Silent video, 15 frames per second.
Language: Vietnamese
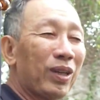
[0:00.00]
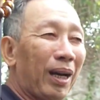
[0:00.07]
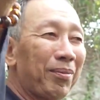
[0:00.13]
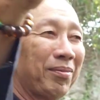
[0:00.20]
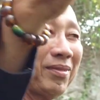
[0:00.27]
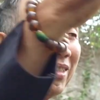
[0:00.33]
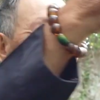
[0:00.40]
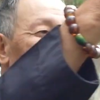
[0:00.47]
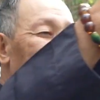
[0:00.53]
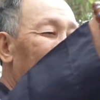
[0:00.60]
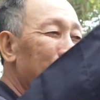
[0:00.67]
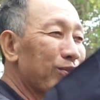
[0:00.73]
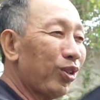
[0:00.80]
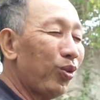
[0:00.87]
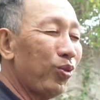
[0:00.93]
núi cấm
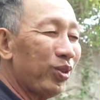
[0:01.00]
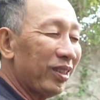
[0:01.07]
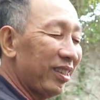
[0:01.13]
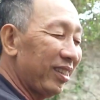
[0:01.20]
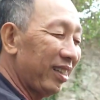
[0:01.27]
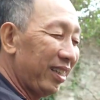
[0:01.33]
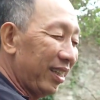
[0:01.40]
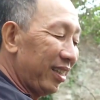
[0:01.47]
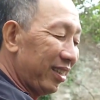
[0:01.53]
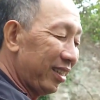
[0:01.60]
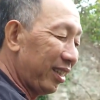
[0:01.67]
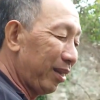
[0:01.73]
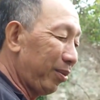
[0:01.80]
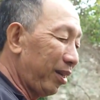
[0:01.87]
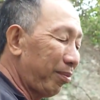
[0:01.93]
còn không tu thì
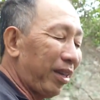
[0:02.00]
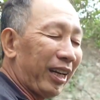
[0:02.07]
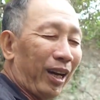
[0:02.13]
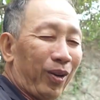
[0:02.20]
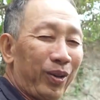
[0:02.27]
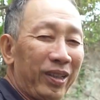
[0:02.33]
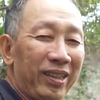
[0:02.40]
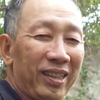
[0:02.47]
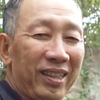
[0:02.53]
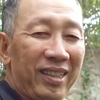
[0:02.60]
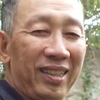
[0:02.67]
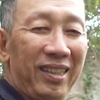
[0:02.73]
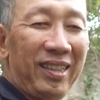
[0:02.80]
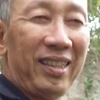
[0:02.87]
về bên bà đội